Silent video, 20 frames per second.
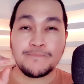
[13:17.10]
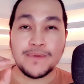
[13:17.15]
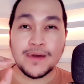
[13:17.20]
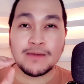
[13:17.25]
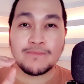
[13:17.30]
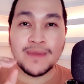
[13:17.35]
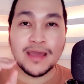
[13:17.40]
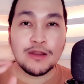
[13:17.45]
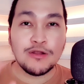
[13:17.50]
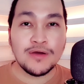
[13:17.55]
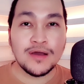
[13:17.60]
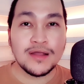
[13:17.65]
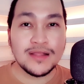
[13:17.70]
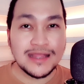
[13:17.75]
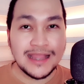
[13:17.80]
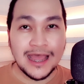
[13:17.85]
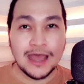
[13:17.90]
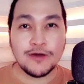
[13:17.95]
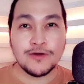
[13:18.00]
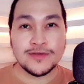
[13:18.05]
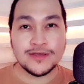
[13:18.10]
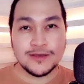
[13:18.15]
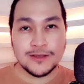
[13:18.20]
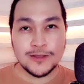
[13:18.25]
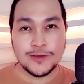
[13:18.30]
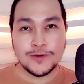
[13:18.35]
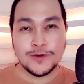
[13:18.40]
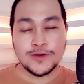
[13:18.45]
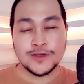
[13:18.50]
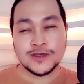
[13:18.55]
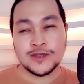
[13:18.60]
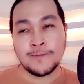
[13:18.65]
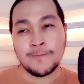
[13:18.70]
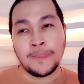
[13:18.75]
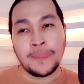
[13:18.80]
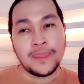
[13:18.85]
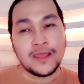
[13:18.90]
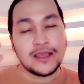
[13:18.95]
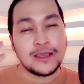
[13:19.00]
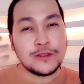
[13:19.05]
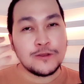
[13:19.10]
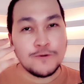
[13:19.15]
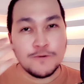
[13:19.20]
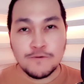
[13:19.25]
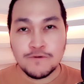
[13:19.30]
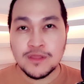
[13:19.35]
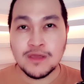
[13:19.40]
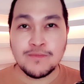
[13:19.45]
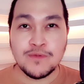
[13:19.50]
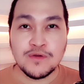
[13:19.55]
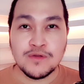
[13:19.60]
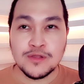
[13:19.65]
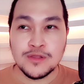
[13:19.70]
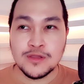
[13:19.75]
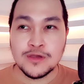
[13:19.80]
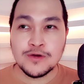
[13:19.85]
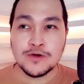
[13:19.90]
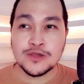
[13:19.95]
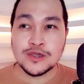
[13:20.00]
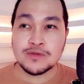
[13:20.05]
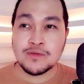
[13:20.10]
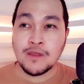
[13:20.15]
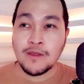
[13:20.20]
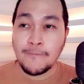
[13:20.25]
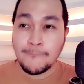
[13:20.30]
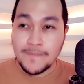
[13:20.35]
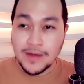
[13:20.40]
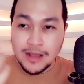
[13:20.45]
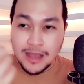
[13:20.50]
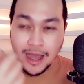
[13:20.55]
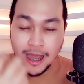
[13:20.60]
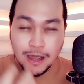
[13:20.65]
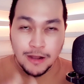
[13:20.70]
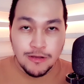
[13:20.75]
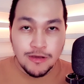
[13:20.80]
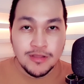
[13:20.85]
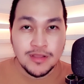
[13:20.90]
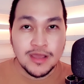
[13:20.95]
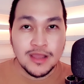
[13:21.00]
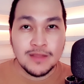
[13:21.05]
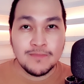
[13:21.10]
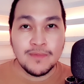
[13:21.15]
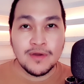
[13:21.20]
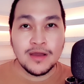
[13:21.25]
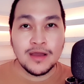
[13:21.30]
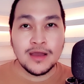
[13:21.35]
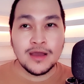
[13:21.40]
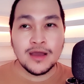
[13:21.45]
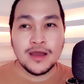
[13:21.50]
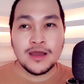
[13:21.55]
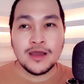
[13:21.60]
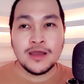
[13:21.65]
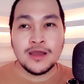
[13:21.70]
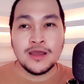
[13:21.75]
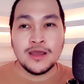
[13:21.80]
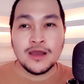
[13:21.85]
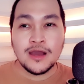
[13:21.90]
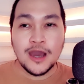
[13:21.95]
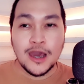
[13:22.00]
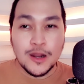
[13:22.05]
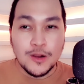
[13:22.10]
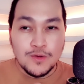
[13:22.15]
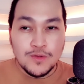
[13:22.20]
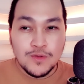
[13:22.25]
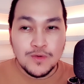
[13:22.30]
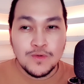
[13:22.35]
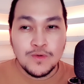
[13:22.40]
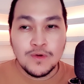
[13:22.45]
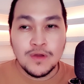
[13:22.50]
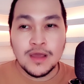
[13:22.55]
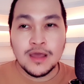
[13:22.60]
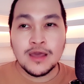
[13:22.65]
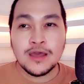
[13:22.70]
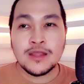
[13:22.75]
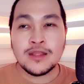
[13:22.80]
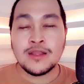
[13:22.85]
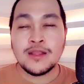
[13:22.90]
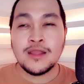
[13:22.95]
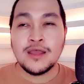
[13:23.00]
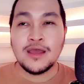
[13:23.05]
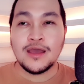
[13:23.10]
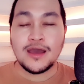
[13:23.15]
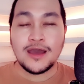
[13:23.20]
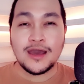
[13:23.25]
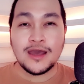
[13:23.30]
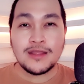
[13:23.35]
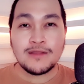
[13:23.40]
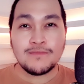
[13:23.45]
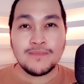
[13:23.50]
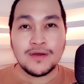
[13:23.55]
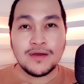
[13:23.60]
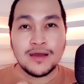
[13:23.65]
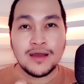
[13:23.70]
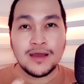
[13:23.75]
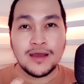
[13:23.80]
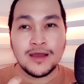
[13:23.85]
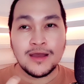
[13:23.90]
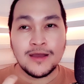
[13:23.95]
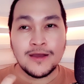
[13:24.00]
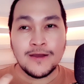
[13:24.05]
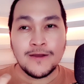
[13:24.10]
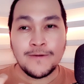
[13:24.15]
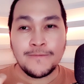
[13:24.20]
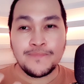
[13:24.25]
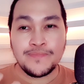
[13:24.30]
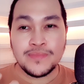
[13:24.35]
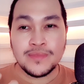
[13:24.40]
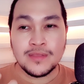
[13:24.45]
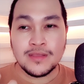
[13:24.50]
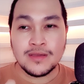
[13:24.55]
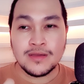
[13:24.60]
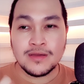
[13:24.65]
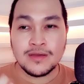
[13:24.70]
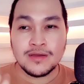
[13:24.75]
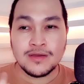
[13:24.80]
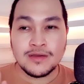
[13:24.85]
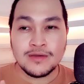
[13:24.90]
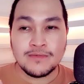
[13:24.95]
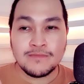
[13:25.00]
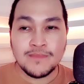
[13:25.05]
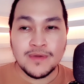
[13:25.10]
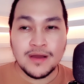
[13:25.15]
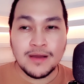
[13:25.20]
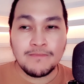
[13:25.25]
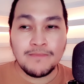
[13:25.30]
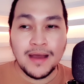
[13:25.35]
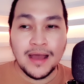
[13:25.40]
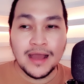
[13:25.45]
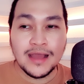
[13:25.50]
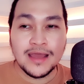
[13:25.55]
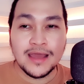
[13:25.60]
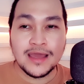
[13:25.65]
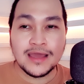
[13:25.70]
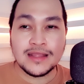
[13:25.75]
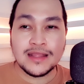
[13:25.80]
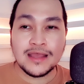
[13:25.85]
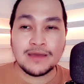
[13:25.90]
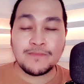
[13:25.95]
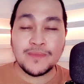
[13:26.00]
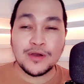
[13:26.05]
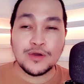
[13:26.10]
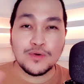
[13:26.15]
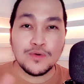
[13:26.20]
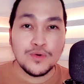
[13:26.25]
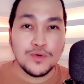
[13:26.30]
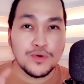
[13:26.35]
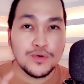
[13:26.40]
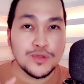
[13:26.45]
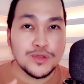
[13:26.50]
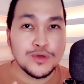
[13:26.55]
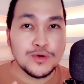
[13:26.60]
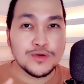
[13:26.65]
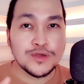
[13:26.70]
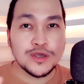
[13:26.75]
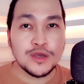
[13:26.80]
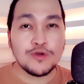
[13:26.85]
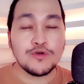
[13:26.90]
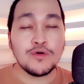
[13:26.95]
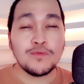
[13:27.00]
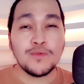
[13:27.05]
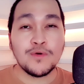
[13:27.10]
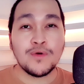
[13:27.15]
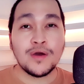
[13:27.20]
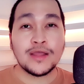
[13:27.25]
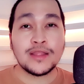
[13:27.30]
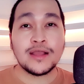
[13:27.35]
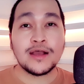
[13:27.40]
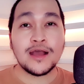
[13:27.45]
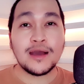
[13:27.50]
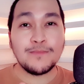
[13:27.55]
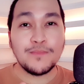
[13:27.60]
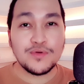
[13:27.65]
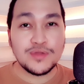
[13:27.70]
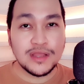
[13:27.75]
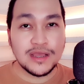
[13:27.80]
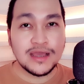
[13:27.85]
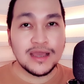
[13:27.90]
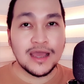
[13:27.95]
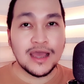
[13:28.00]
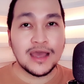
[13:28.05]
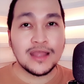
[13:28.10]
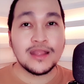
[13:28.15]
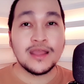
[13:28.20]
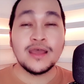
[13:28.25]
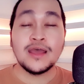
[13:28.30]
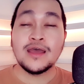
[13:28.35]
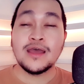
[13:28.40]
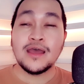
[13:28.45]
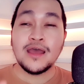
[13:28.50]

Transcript: Pag meron kang takot sa Diyos, inuuna mo yung Diyos, magkakaroon ka ng mga karunungan at mga mga bagay na mag-uudyok sa gumawa ng kabutihan.